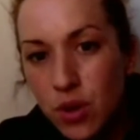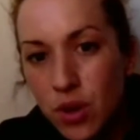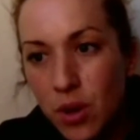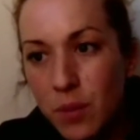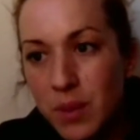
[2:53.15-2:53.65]

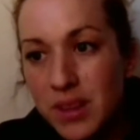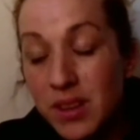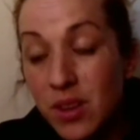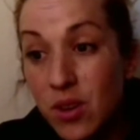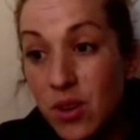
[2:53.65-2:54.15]

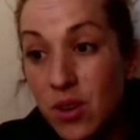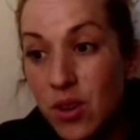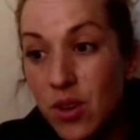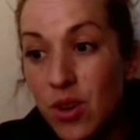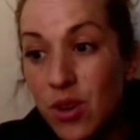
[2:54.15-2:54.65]
Maintenant,
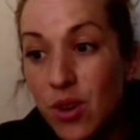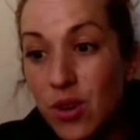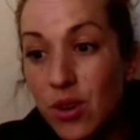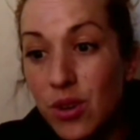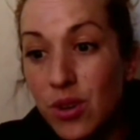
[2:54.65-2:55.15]

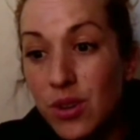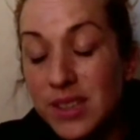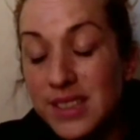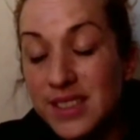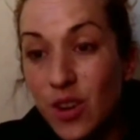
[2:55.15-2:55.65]
euh, c'est
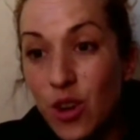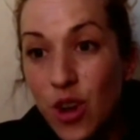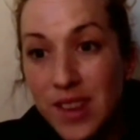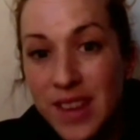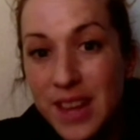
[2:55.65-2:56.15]
encore
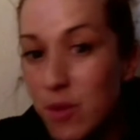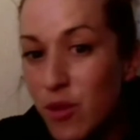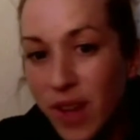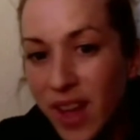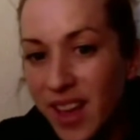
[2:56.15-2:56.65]
tellement frais